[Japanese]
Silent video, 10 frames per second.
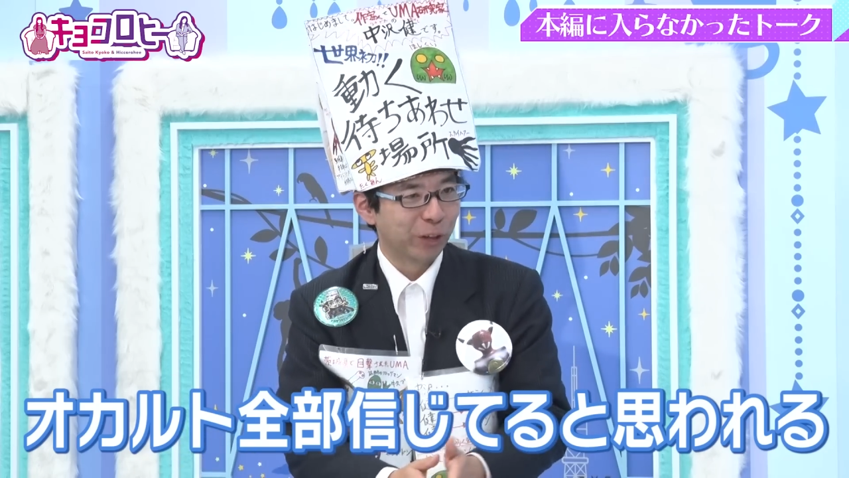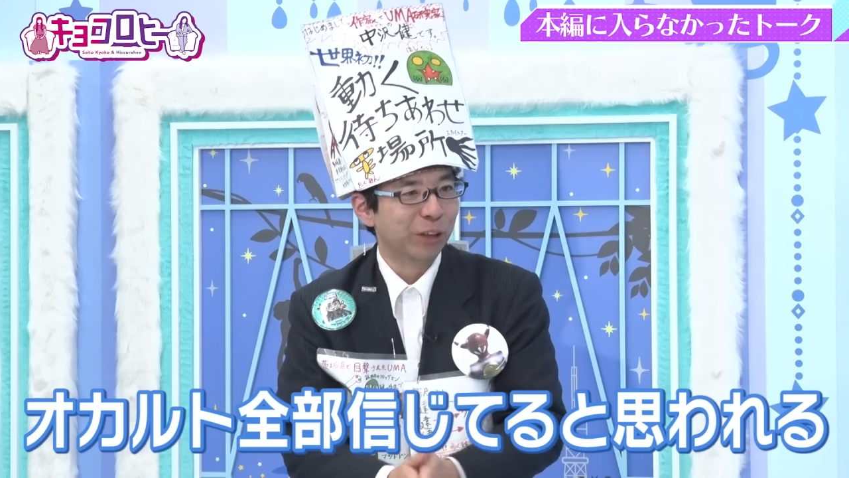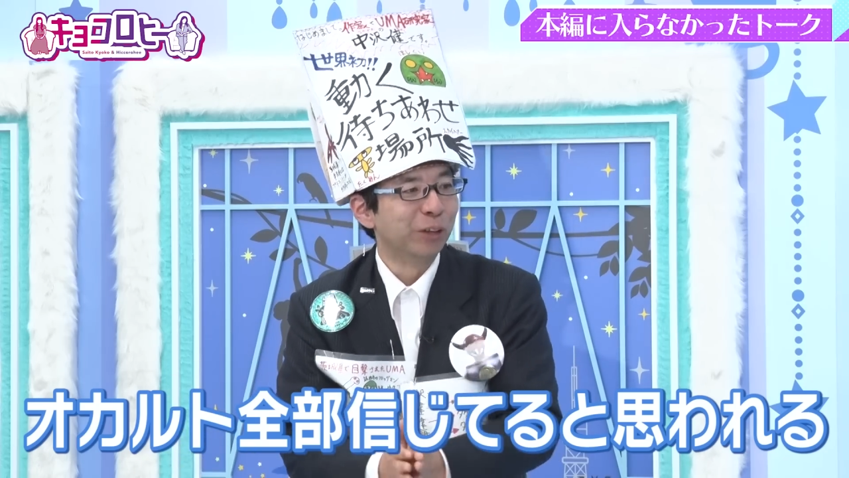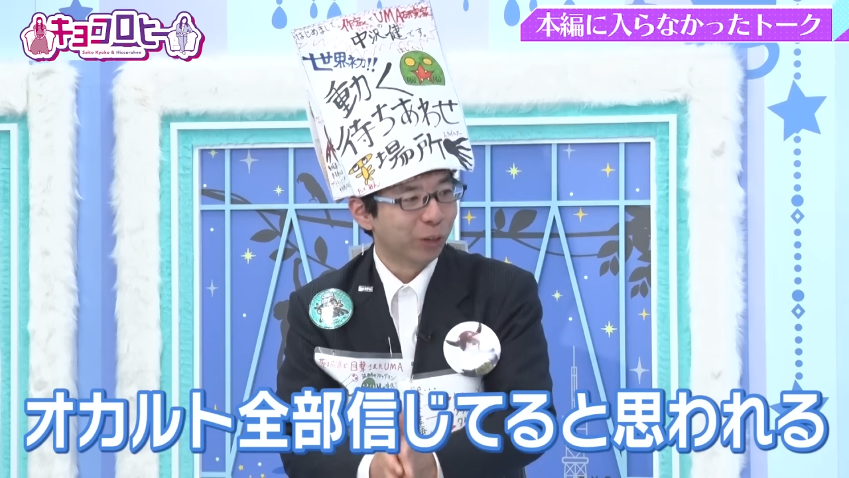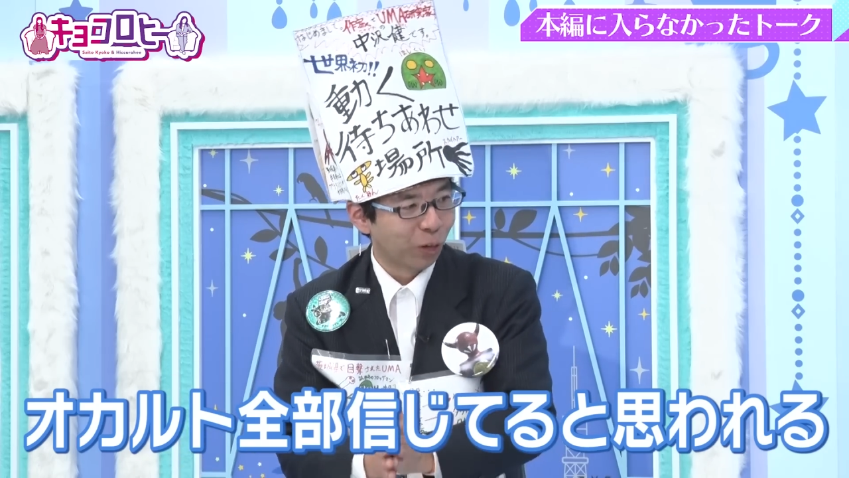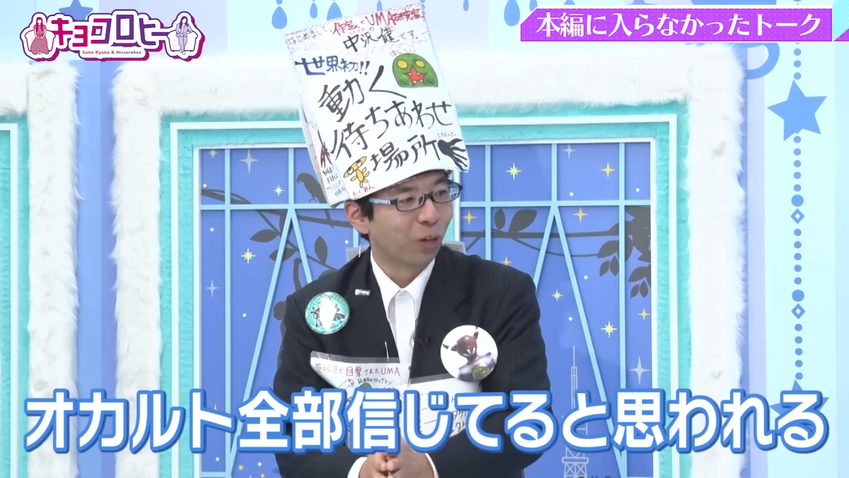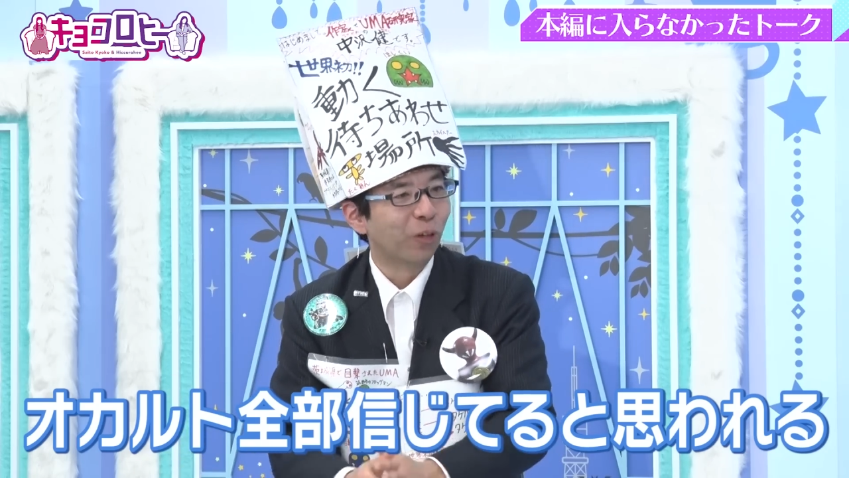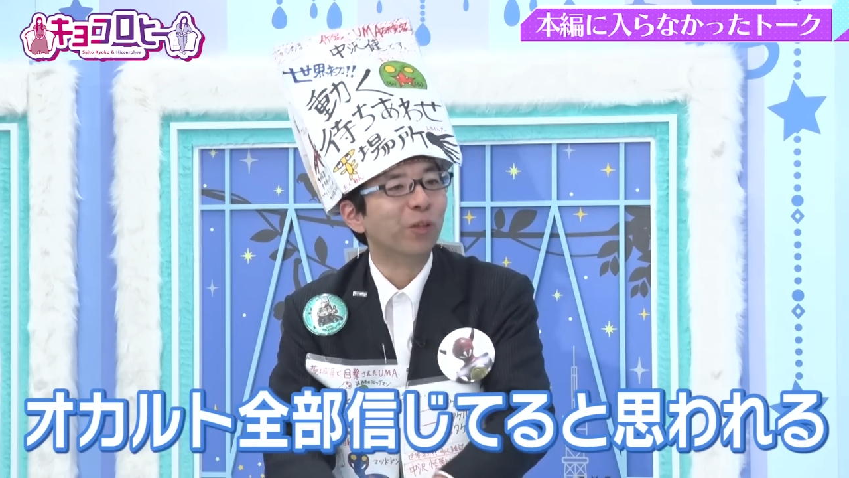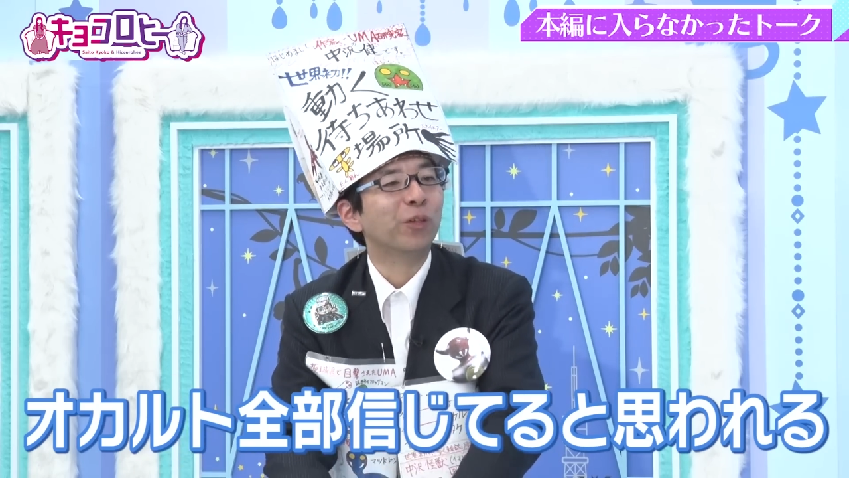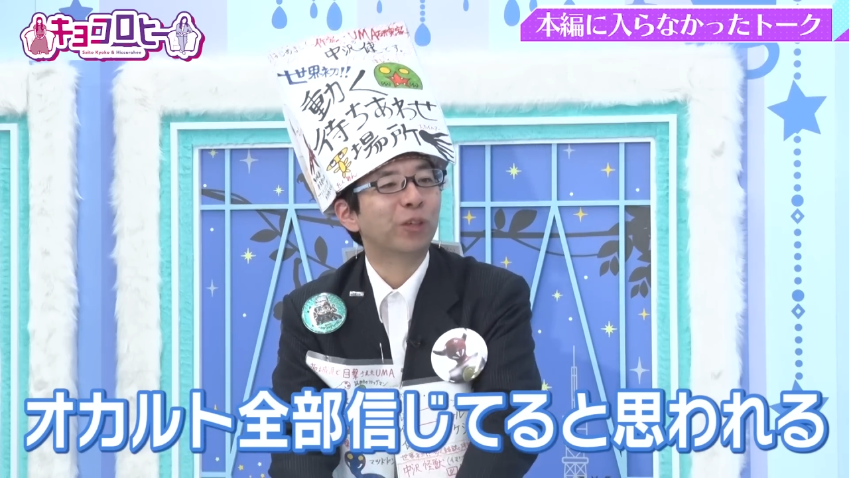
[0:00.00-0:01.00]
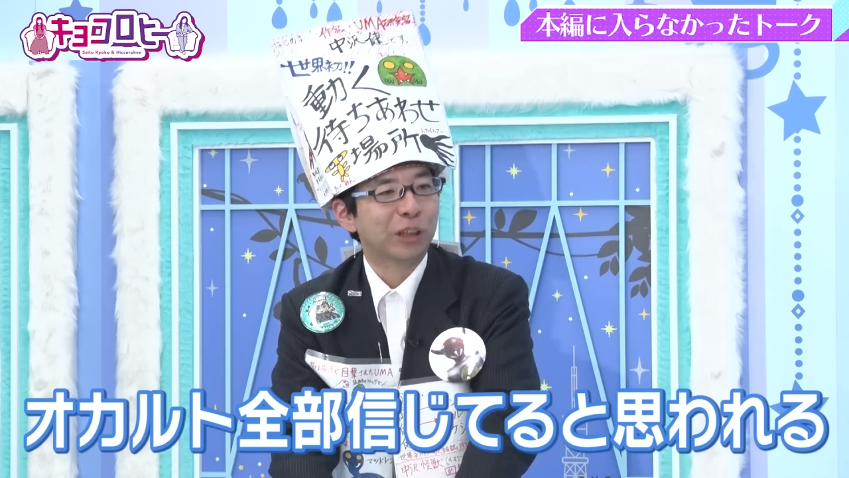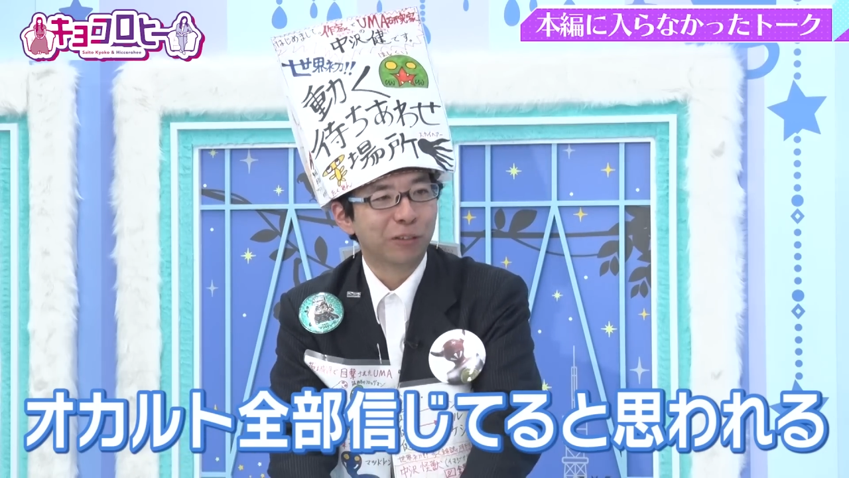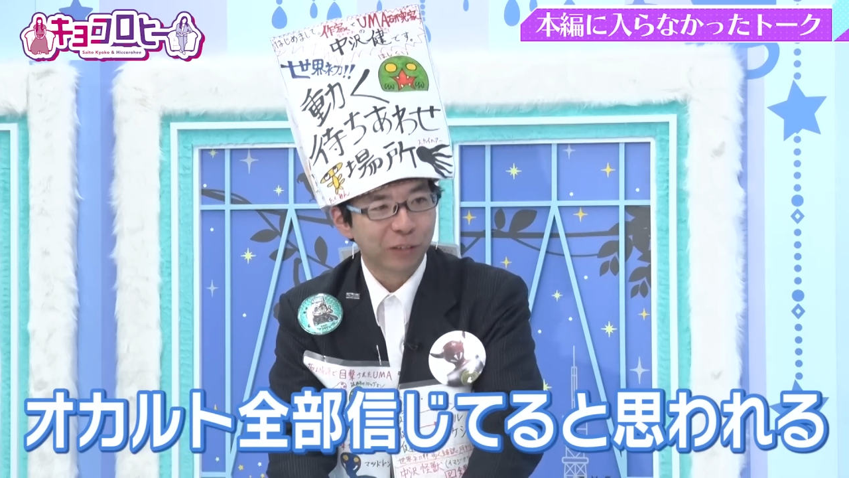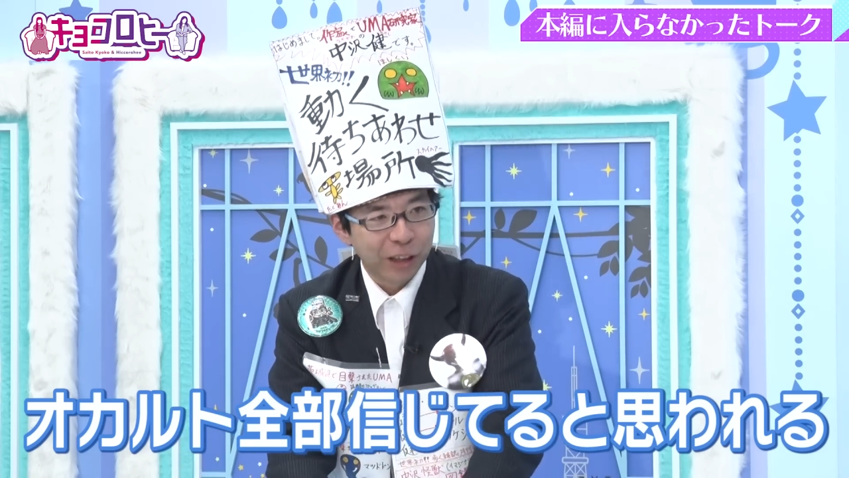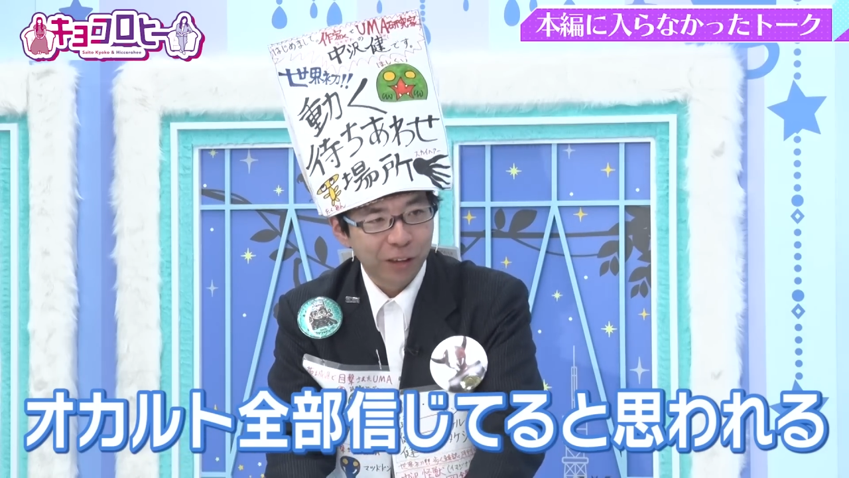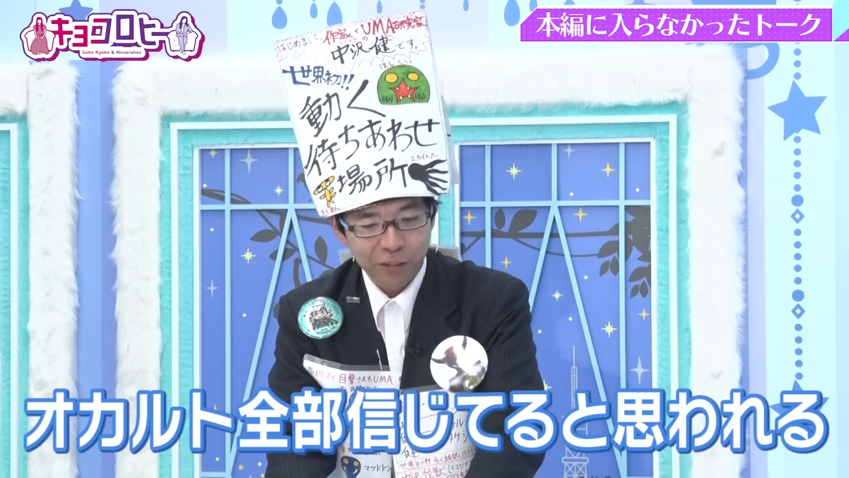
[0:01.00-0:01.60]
いると思っているので、